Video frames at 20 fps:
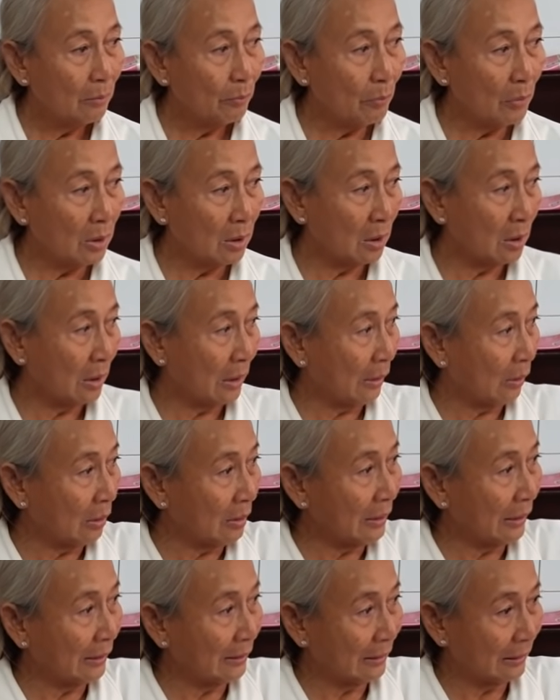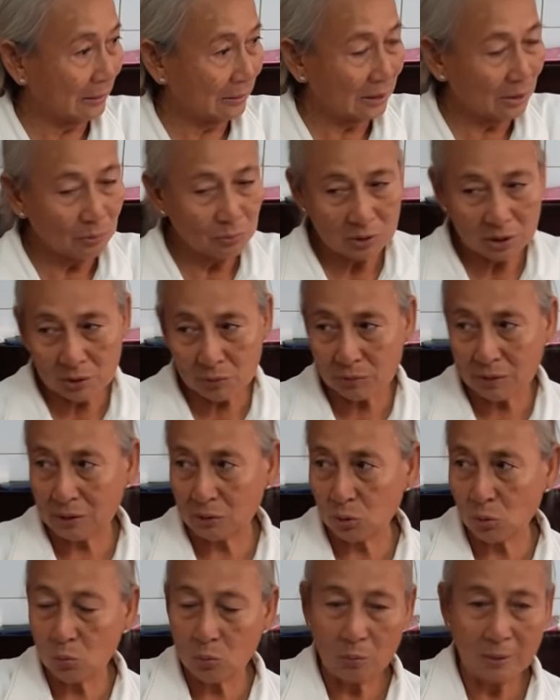mượn ở đây là tiêu thiếu
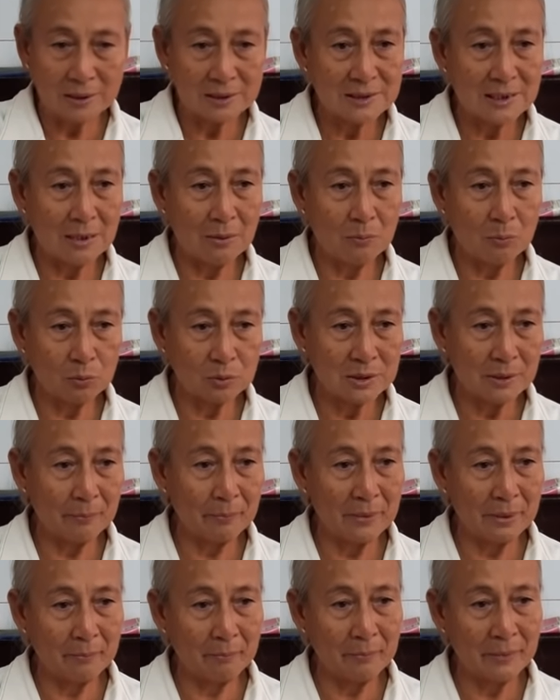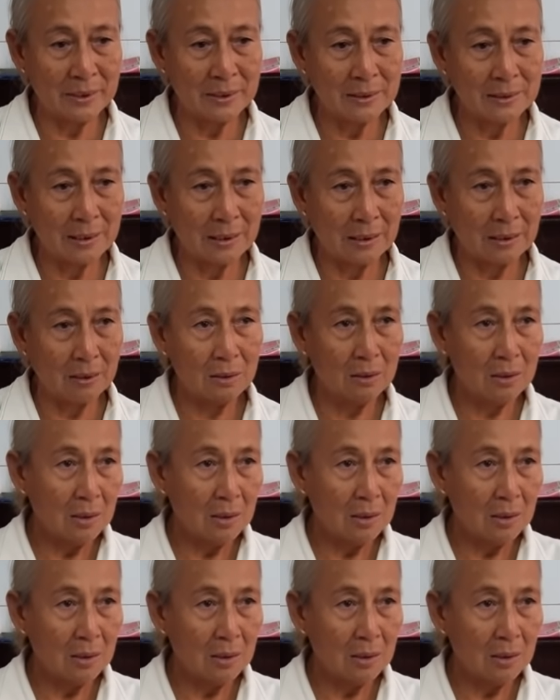tiền thuốc ngoài sao một trăm năm mấy ngàn